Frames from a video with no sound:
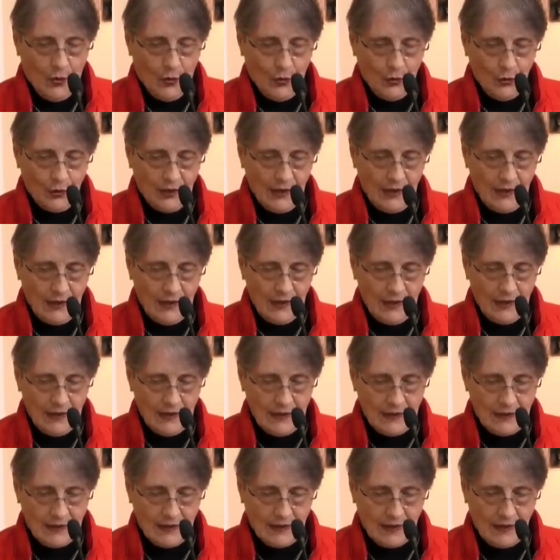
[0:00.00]
Ustedes
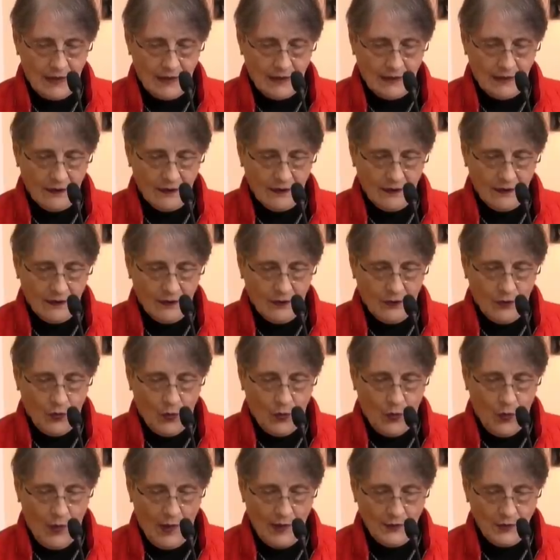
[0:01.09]
dicen,
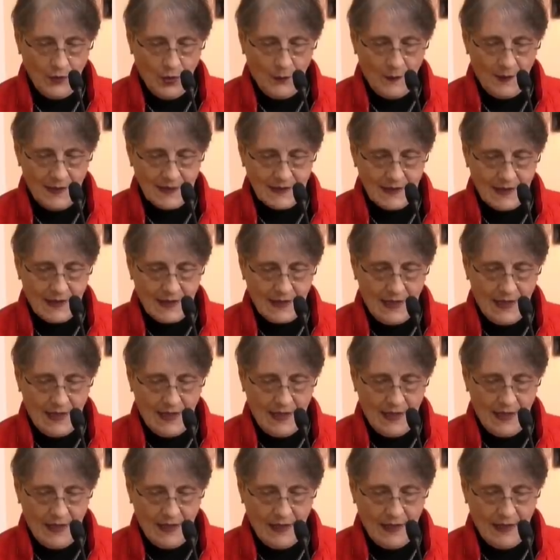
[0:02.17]
¿cuándo
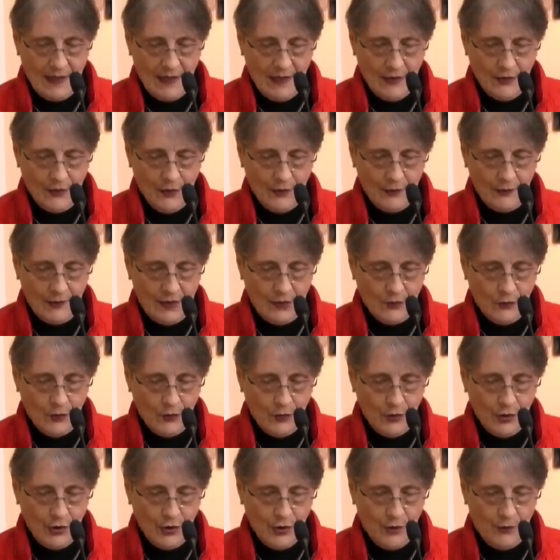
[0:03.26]
pasará el
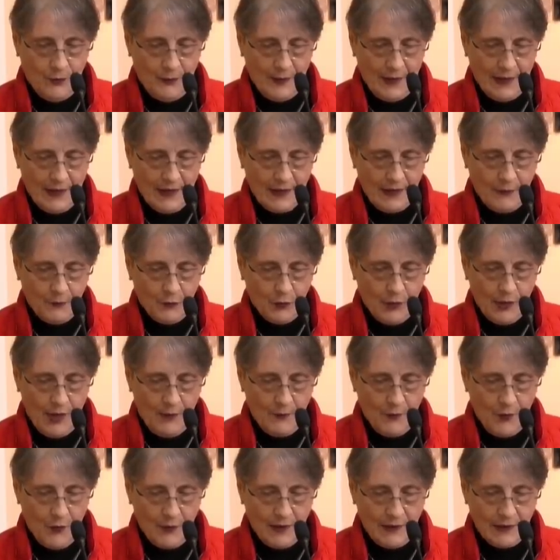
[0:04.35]
novilunio para que
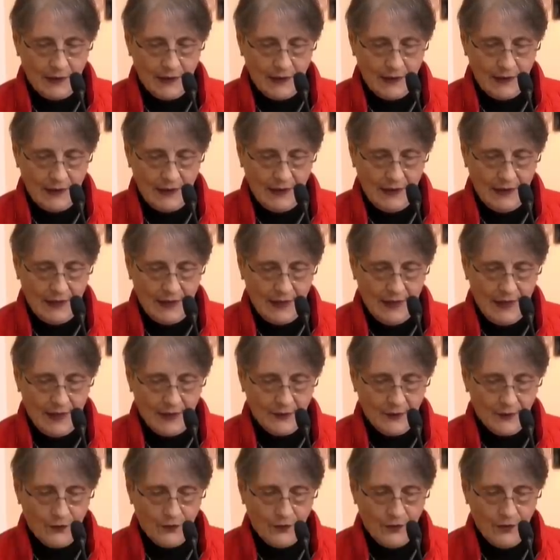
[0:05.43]
podamos vender el
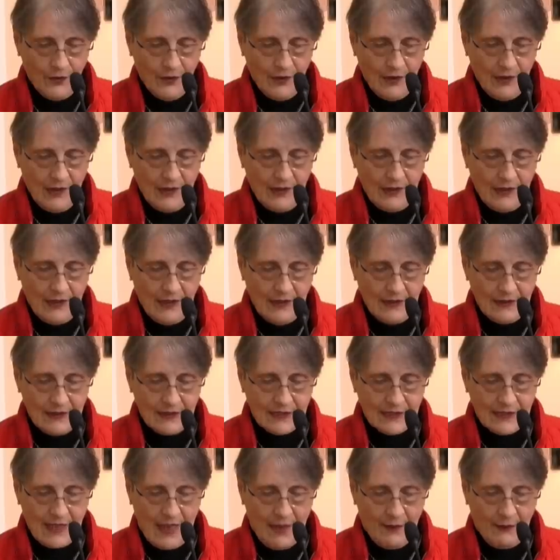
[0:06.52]
grano y el
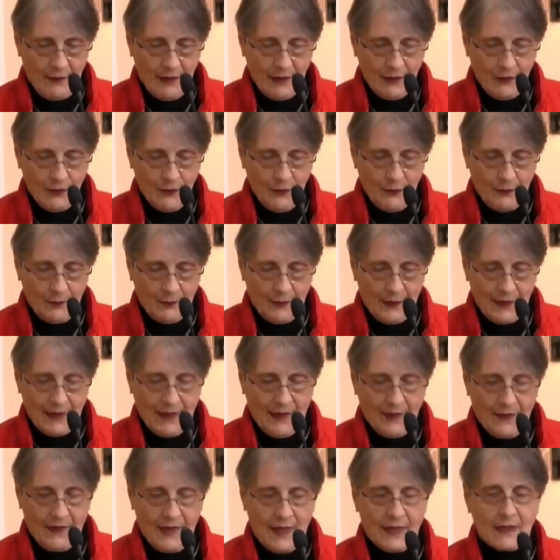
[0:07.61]
sábado
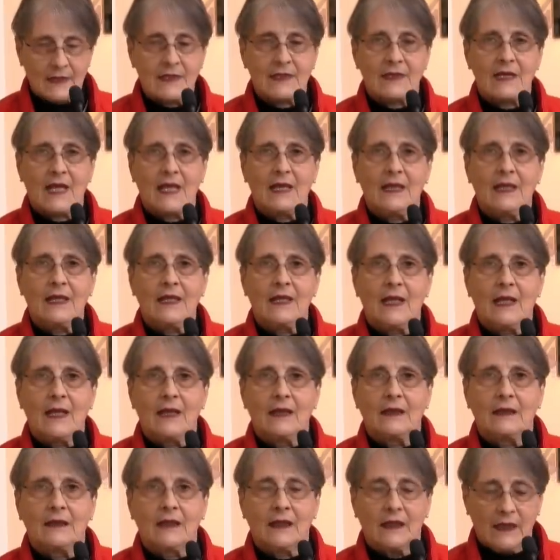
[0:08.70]
para dar salida
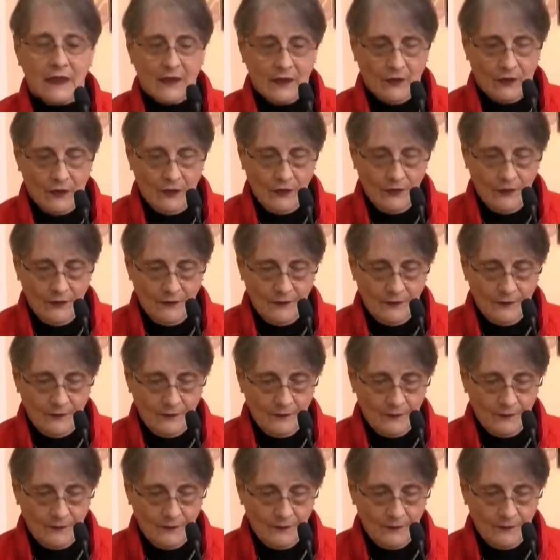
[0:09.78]
al trigo?